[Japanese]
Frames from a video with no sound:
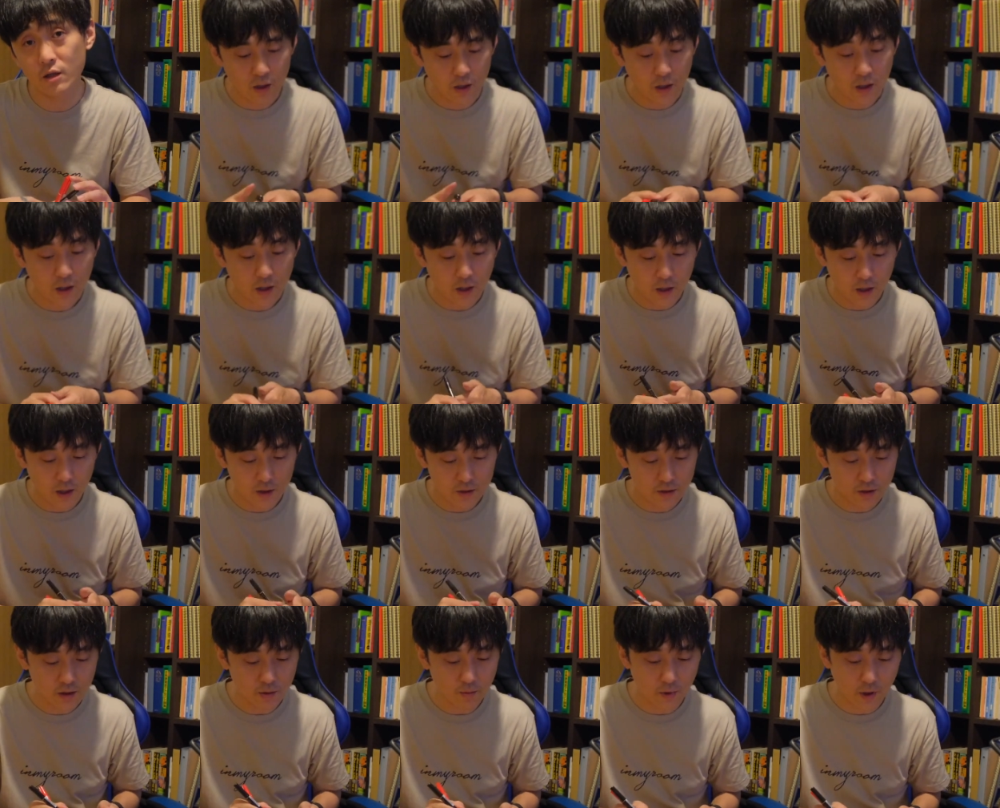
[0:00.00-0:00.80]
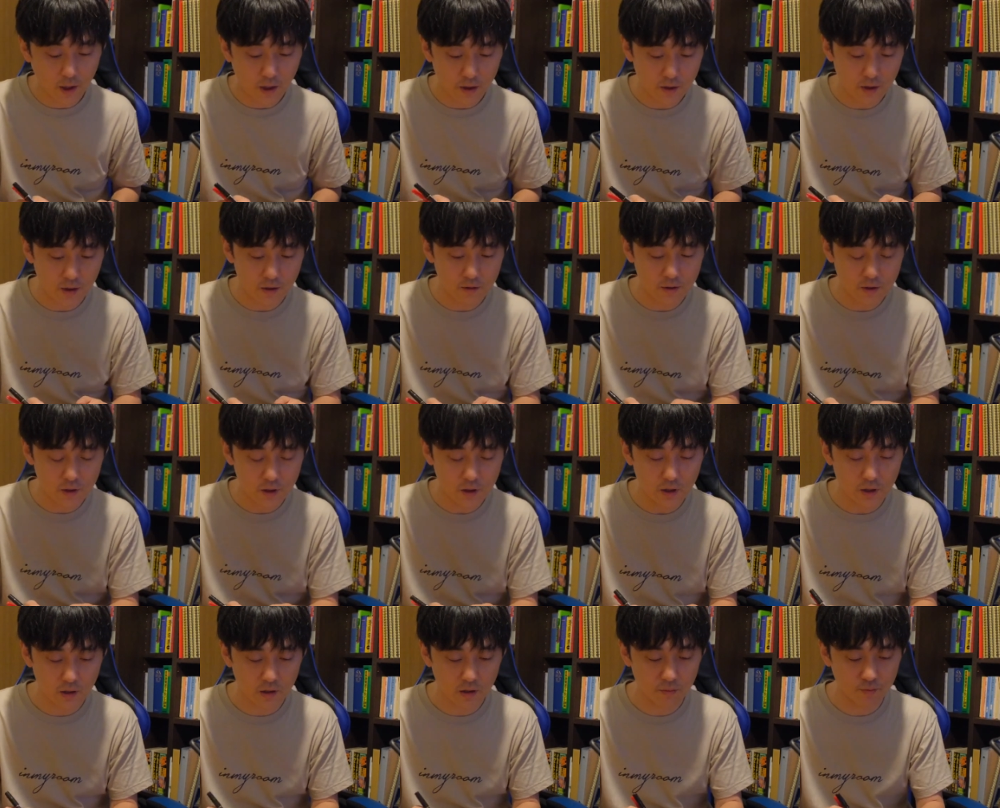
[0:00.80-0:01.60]
えー、ガラスにも書ける
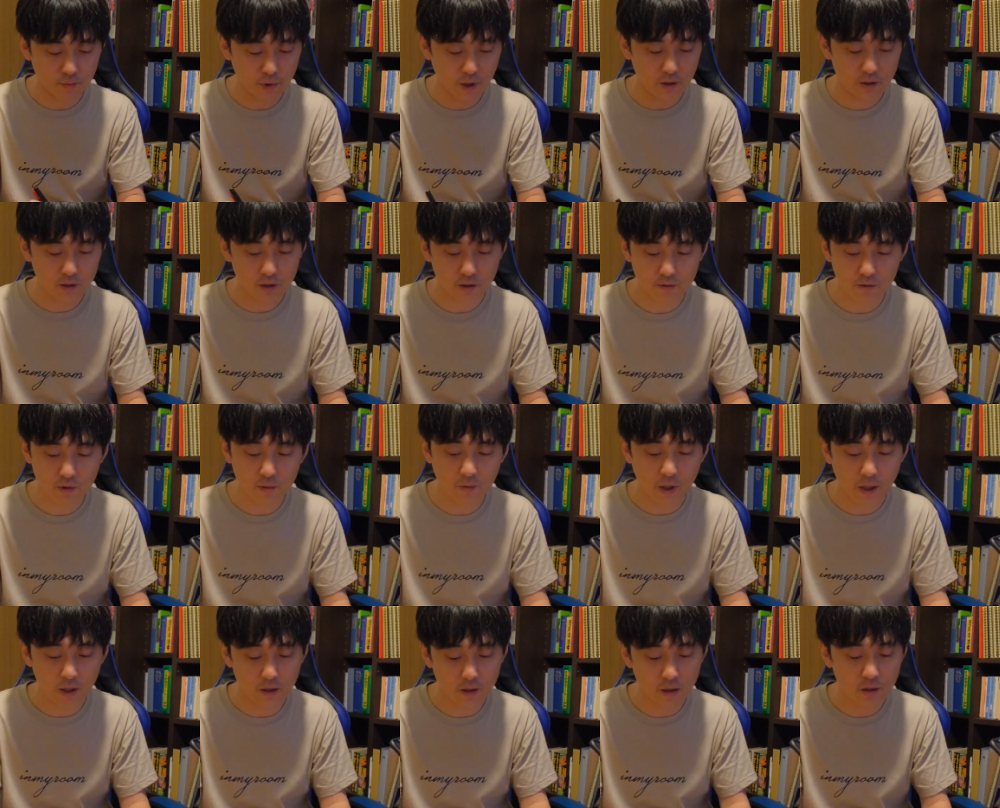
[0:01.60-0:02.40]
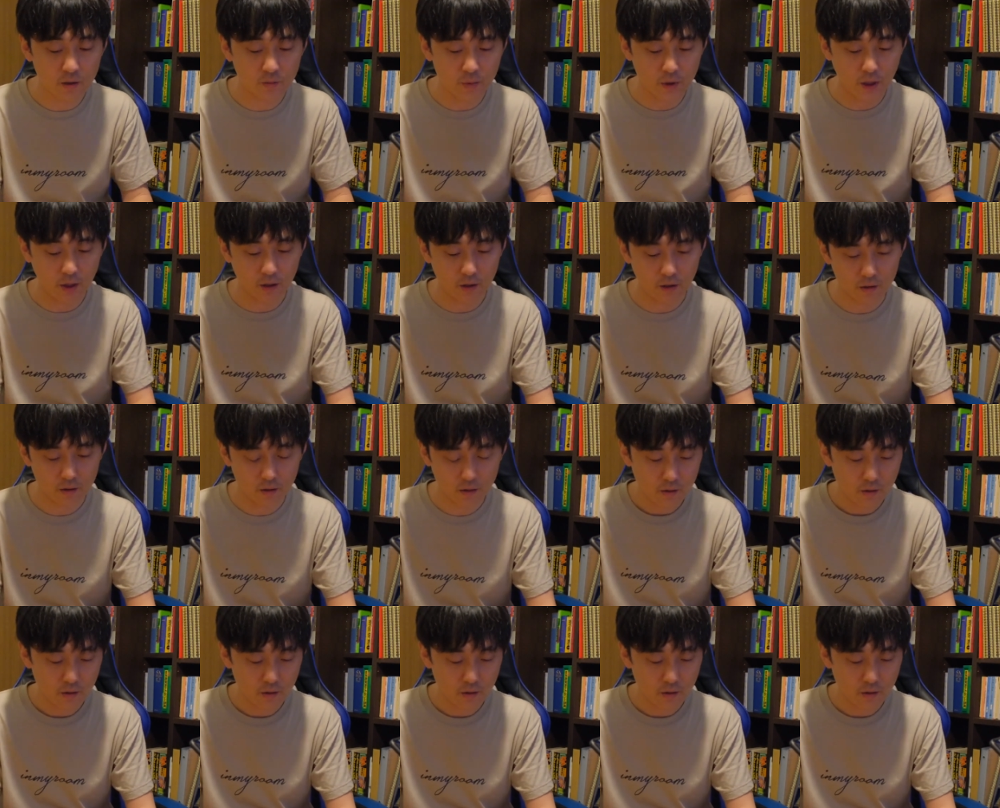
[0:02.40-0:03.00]
しプラスチックにも書けるみたいな